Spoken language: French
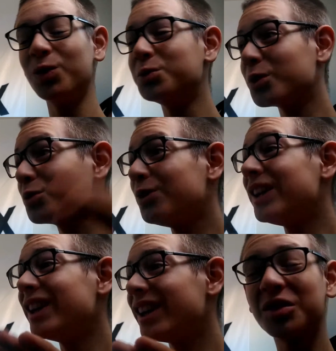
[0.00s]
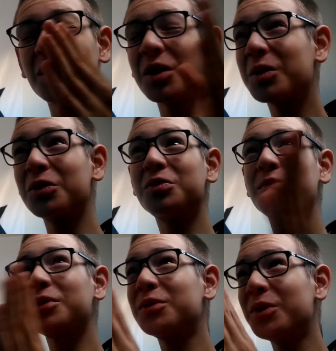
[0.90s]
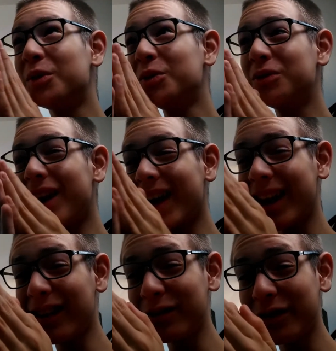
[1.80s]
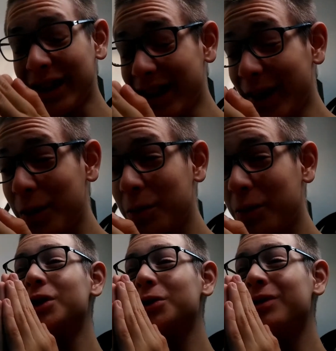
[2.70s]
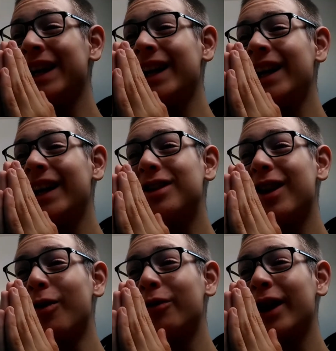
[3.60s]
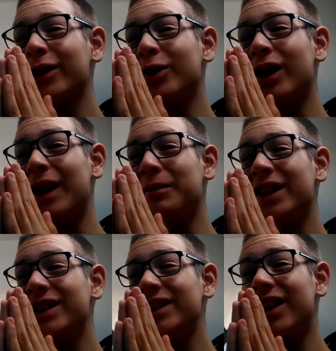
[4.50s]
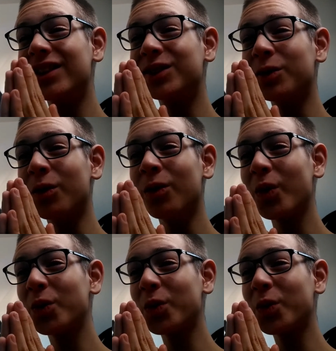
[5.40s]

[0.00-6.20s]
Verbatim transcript: Aujourd'hui, on se retrouve pour une nouvelle vidéo. Aujourd'hui, nous allons faire de la méditation en